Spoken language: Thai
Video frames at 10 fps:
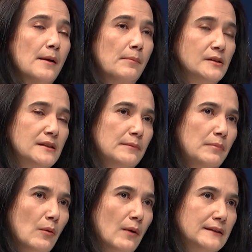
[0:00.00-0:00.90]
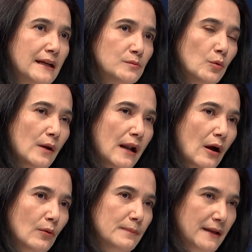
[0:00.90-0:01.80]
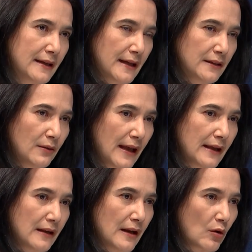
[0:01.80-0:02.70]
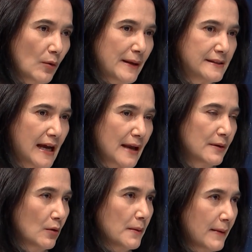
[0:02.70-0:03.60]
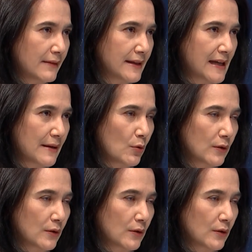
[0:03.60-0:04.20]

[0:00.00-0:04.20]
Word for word: เพราะฉะนั้นแบบว่าถ้าสมมติว่าเราเอามีรายได้เท่าไหร่แล้วเราก็ไปจ่ายเป็นงบประมาณรายจ่ายหม